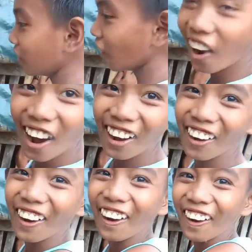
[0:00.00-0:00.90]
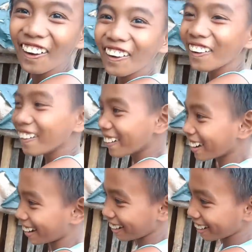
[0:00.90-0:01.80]
ano natin, update sa mga
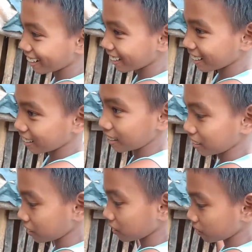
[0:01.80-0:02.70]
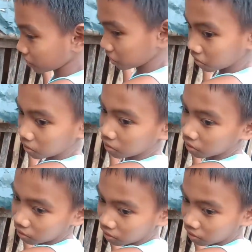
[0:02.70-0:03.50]
parapol kay Sir Kawasaki Love TV, kay Sir